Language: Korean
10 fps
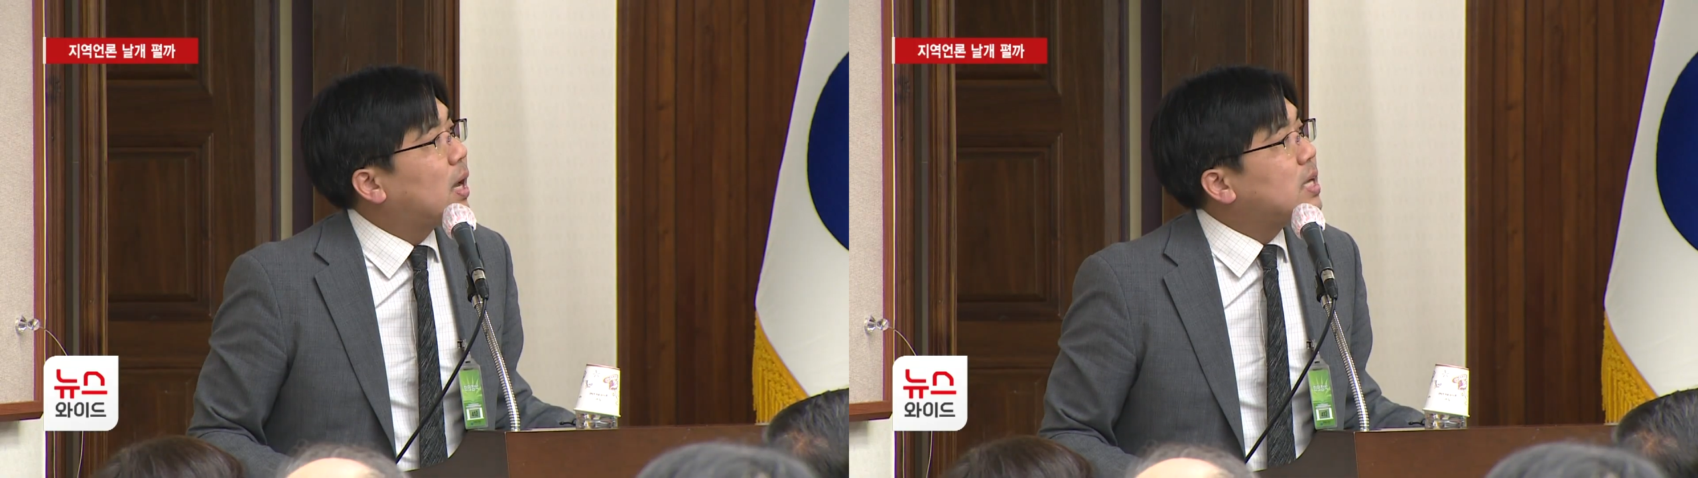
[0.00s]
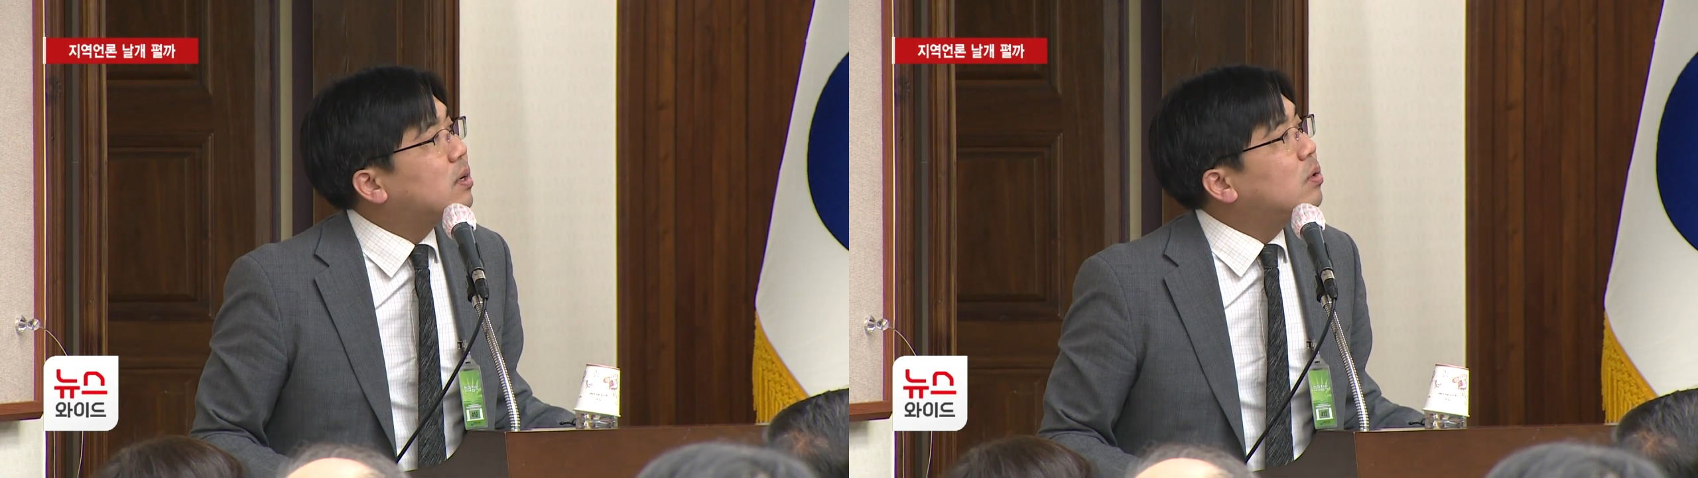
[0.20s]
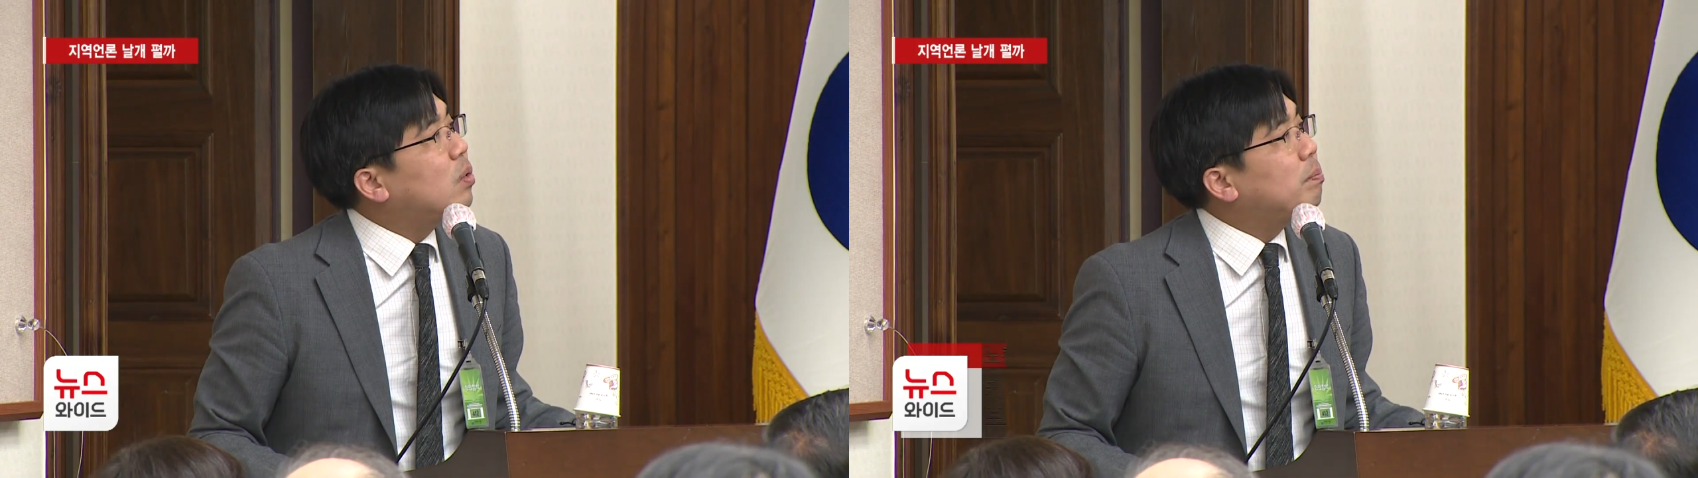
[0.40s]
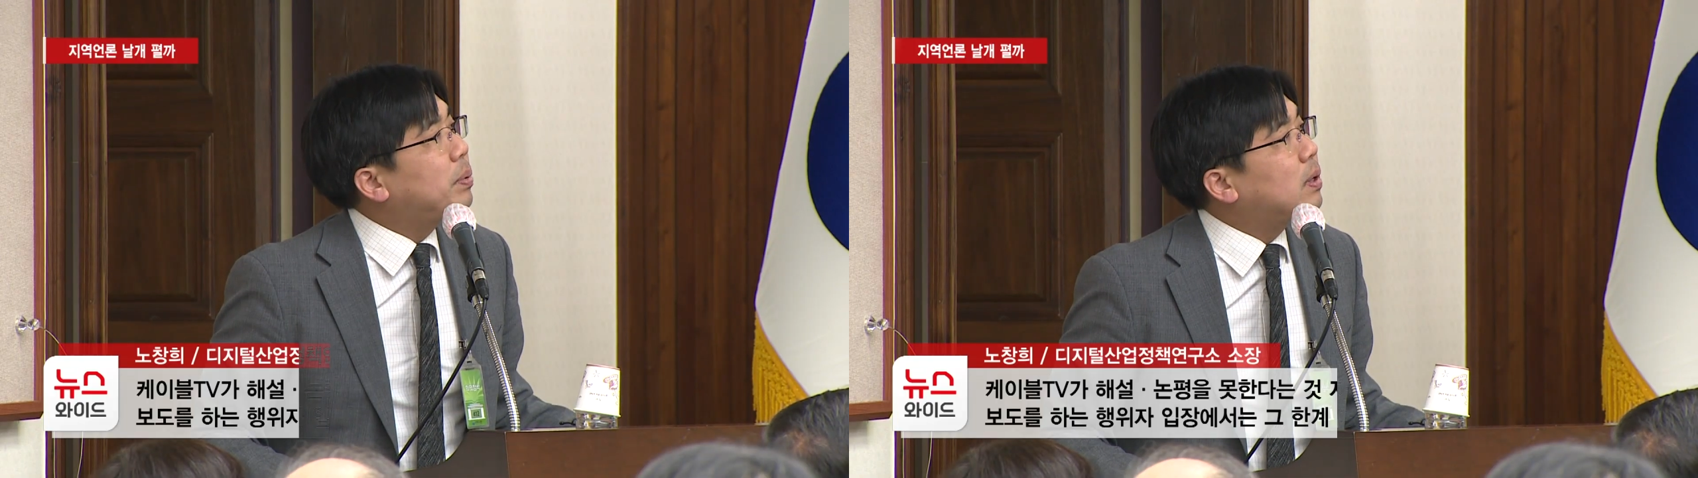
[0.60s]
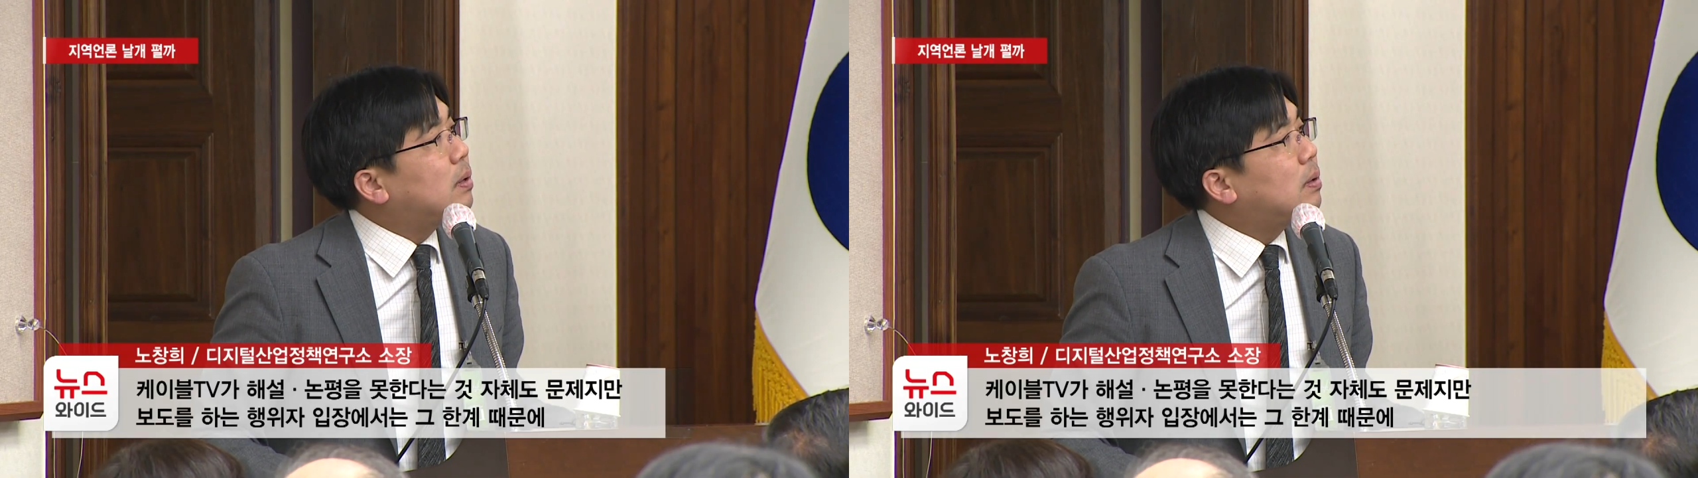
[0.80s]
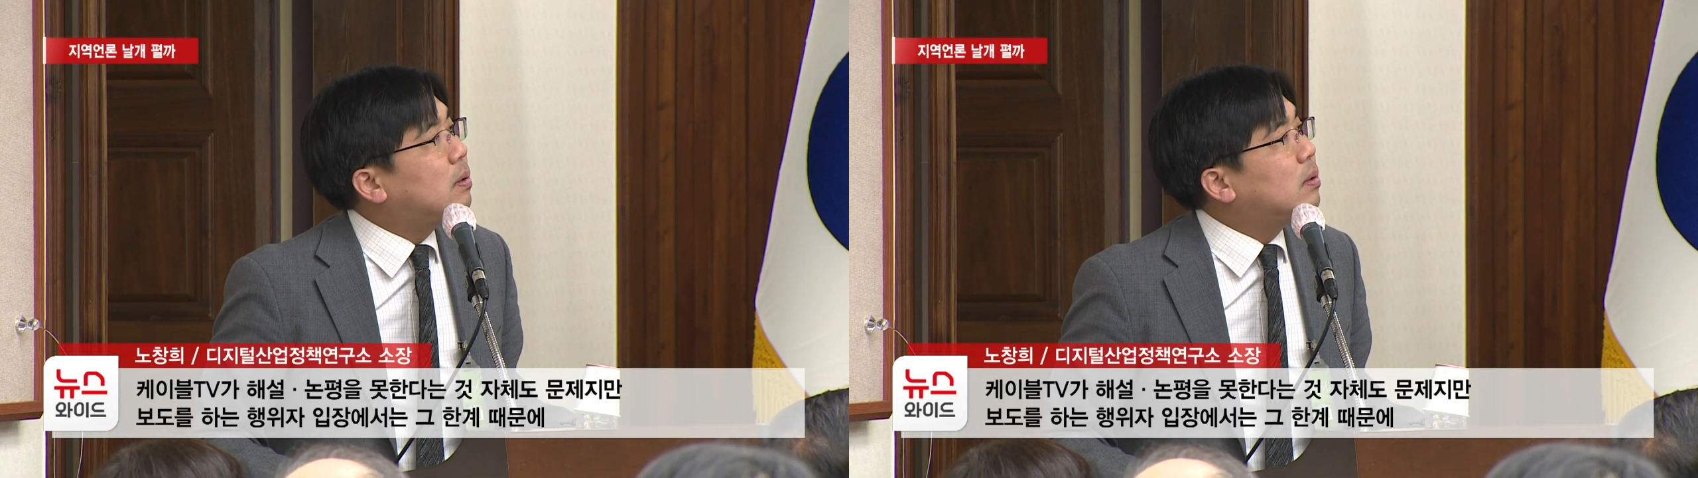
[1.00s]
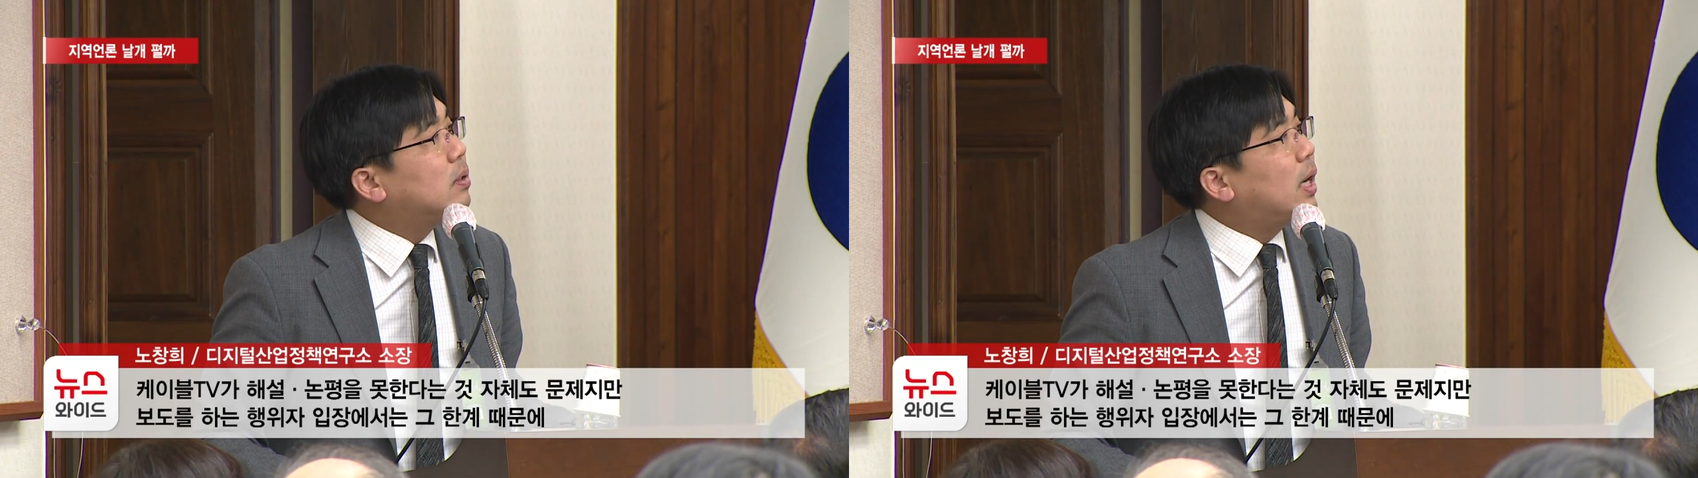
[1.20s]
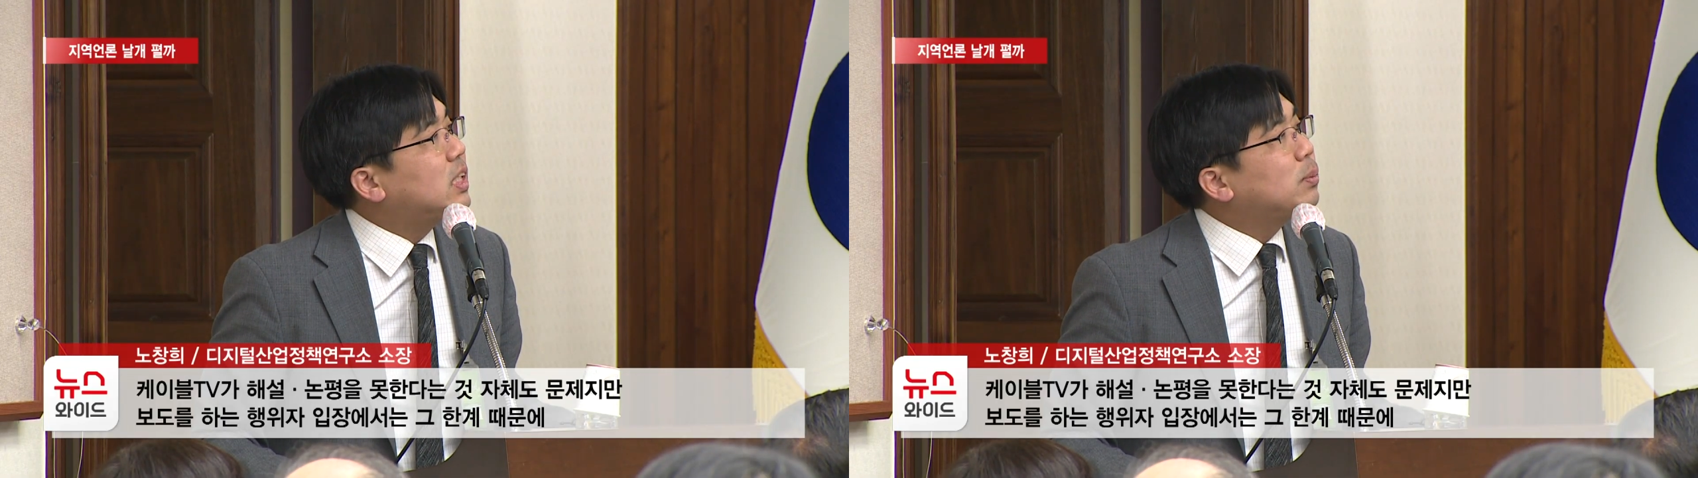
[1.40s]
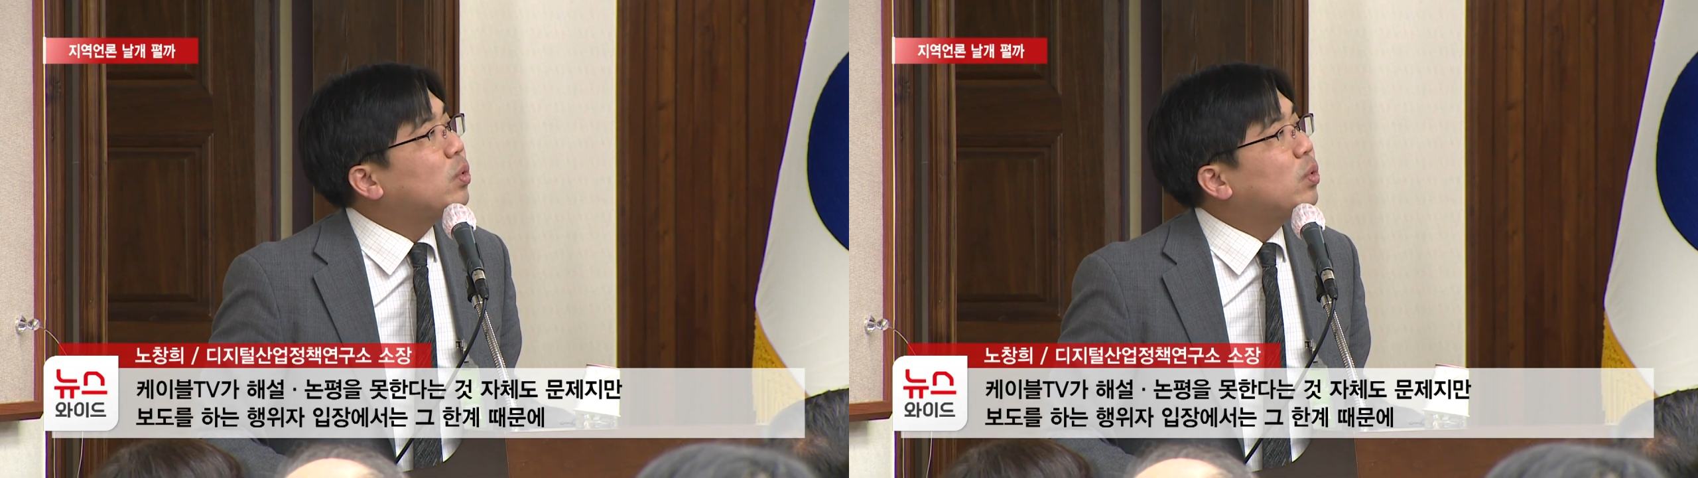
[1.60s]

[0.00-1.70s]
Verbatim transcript: 해설 논평을 하지